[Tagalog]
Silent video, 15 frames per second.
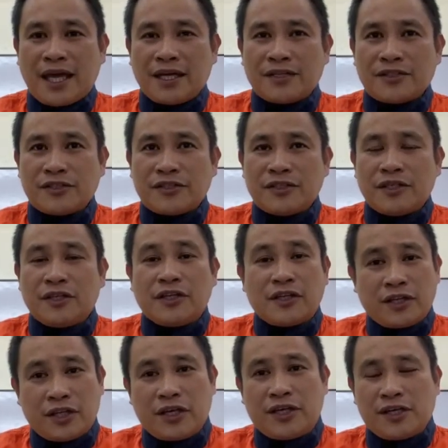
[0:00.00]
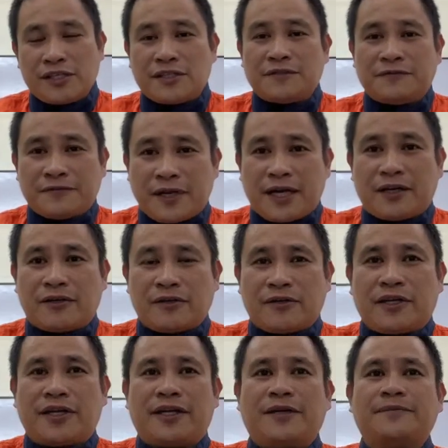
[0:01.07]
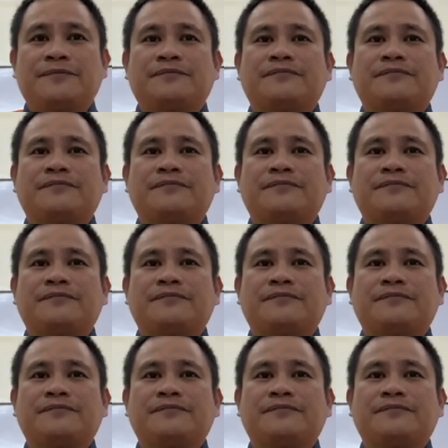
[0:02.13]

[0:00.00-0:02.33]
case there is a fire already.